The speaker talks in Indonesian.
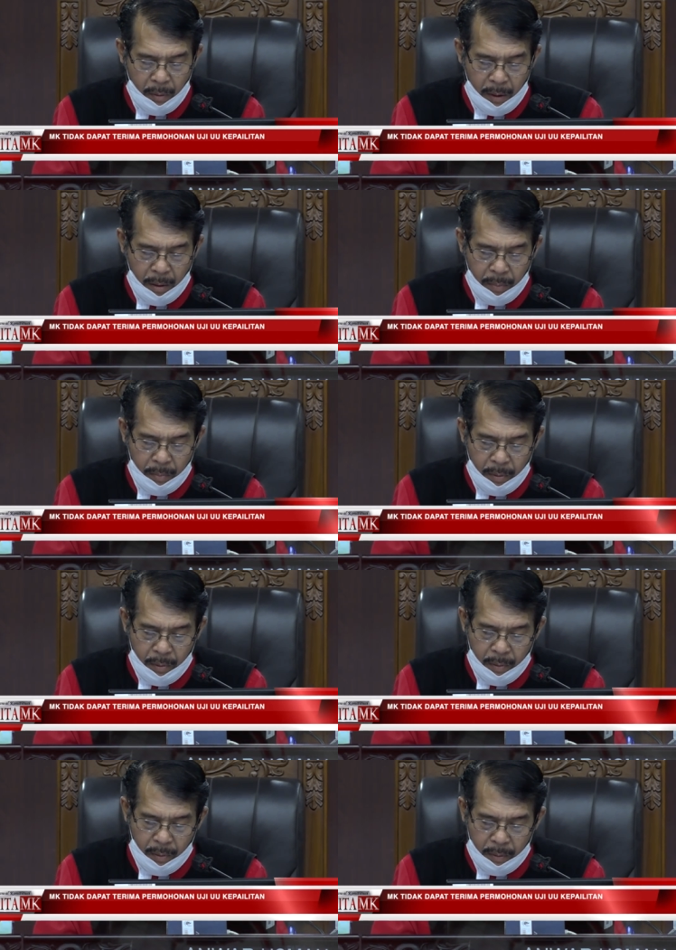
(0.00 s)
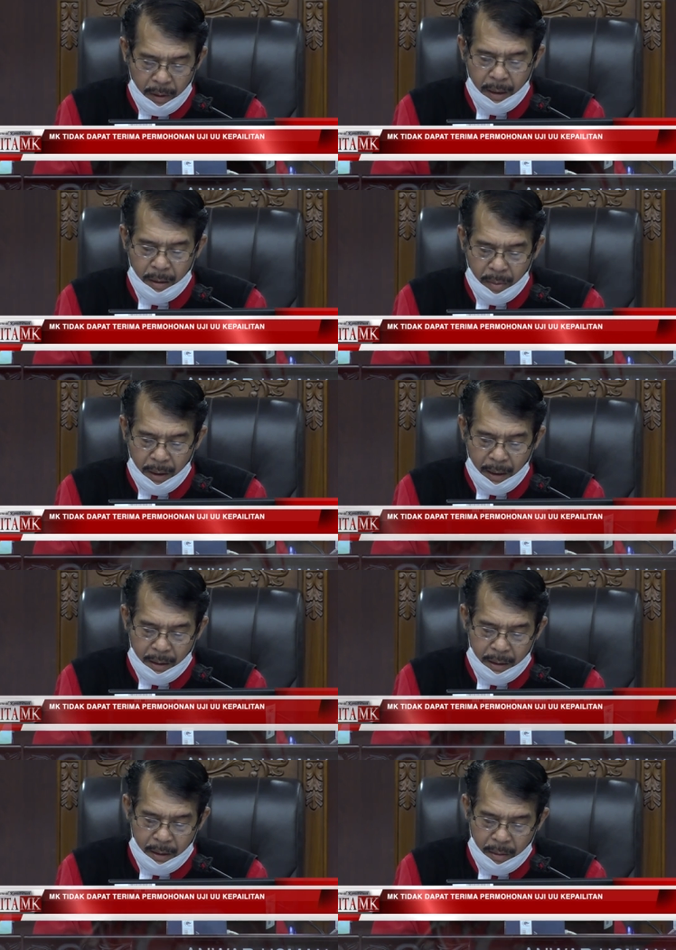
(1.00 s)
para pemohon selaku pembeli
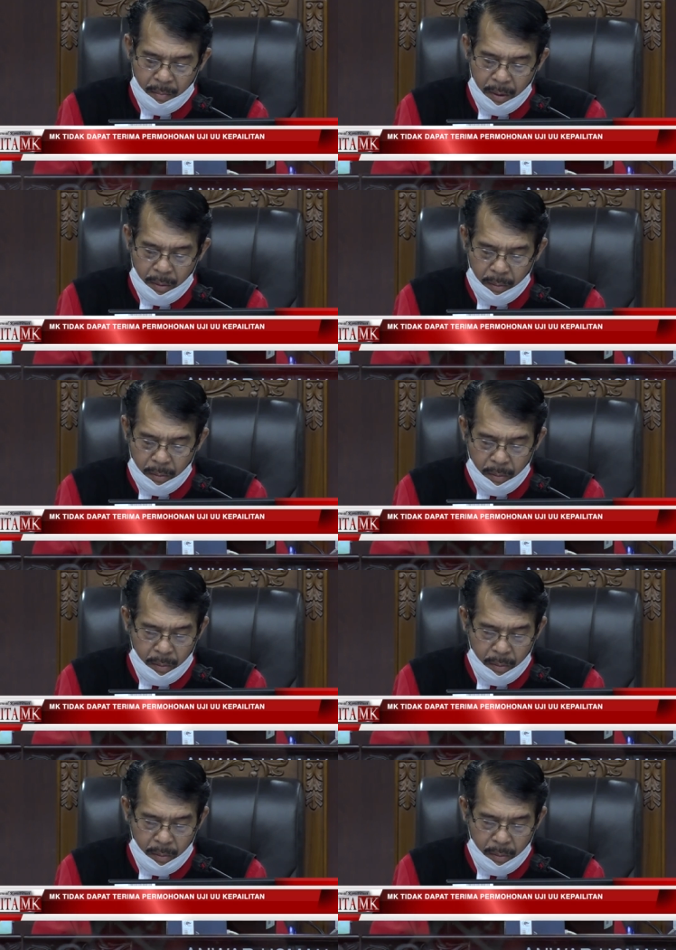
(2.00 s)
unit apartemen Antasari